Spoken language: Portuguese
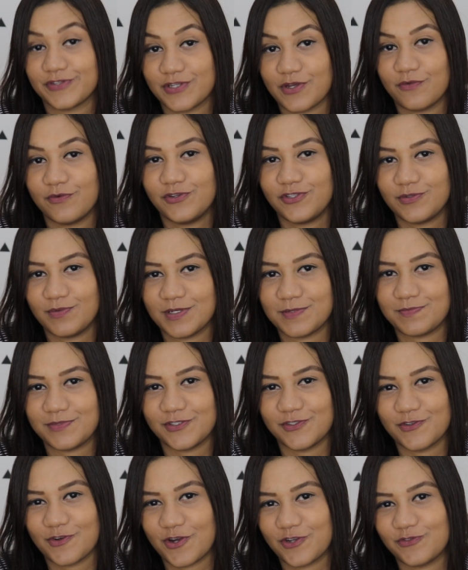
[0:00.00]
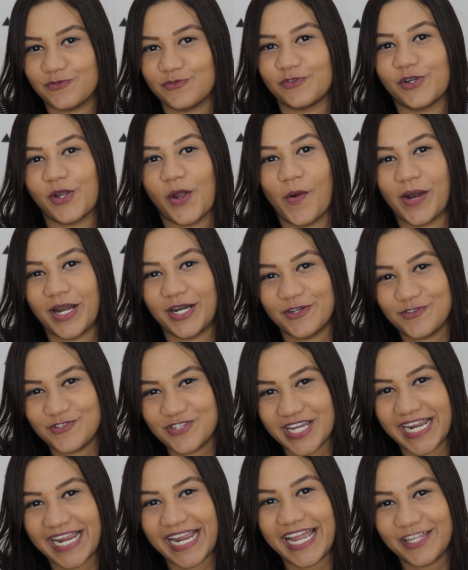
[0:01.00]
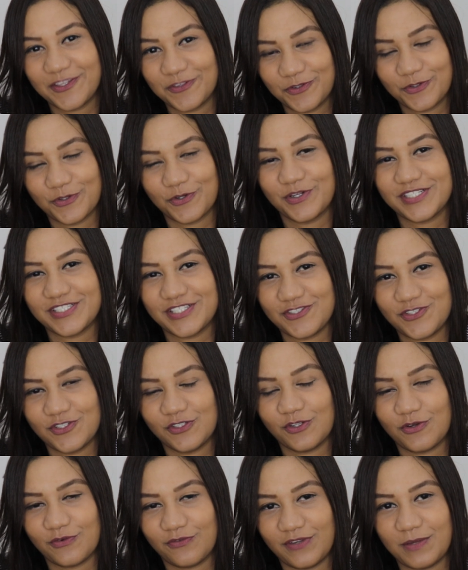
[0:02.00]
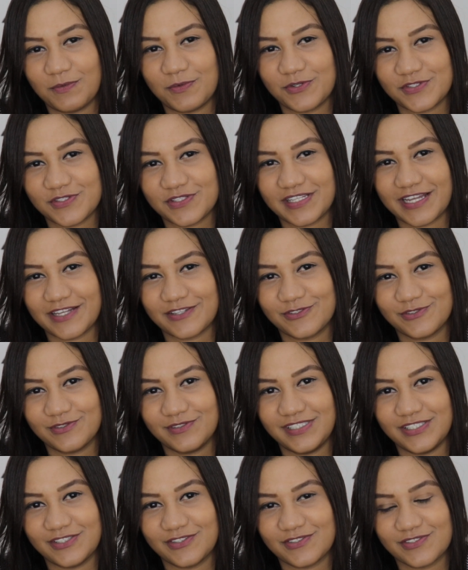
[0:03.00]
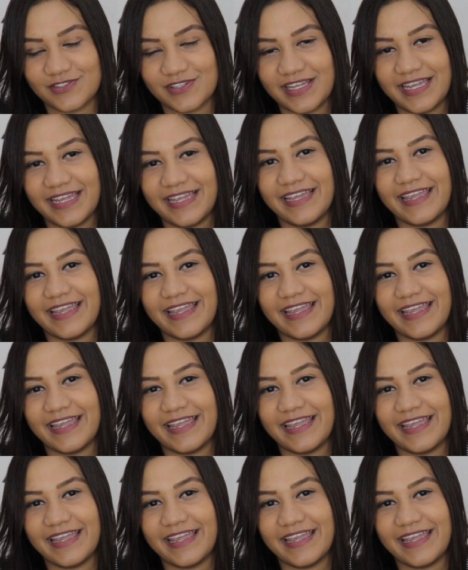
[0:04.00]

O seu último episódio foi ao ar no dia 14 de novembro nos Estados Unidos.